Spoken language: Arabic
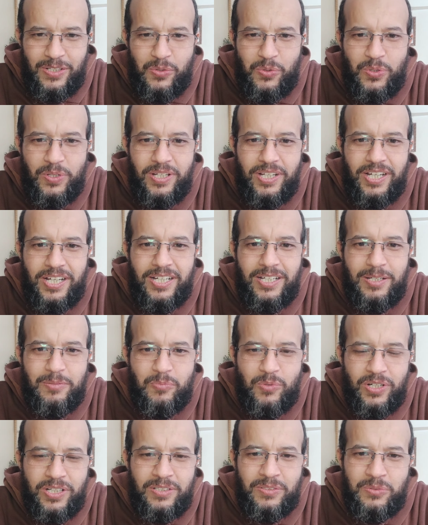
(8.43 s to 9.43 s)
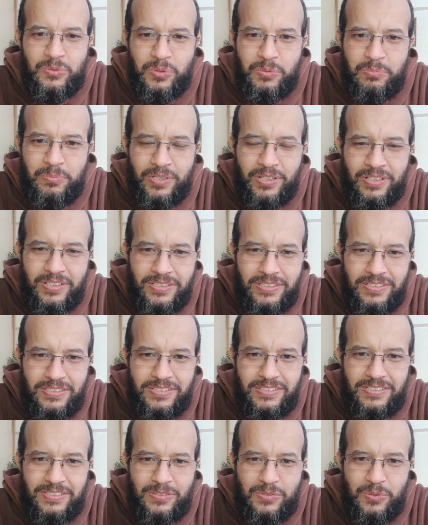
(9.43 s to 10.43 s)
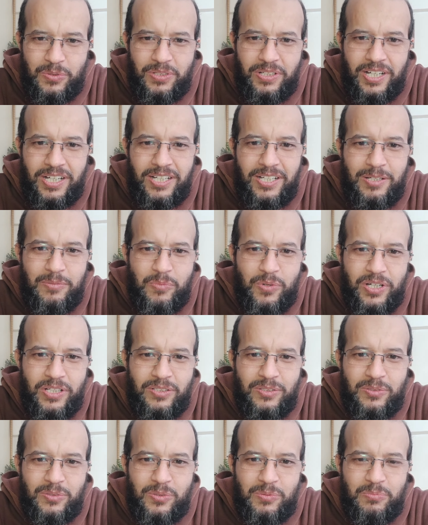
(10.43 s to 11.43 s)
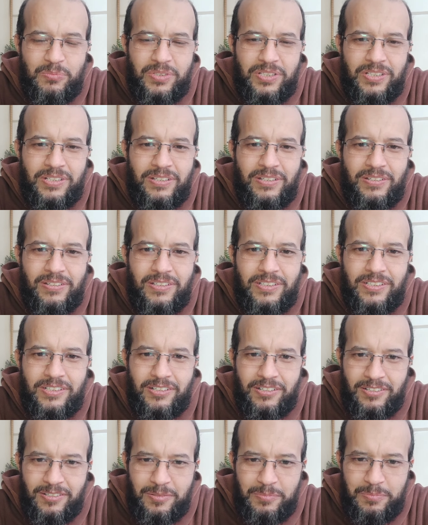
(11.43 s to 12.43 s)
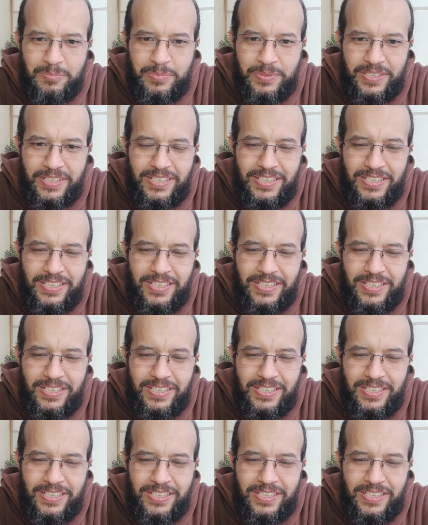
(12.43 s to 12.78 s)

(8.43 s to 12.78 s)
كل عام وأنتم بخير كل عام وأنتم إلى الله أقرب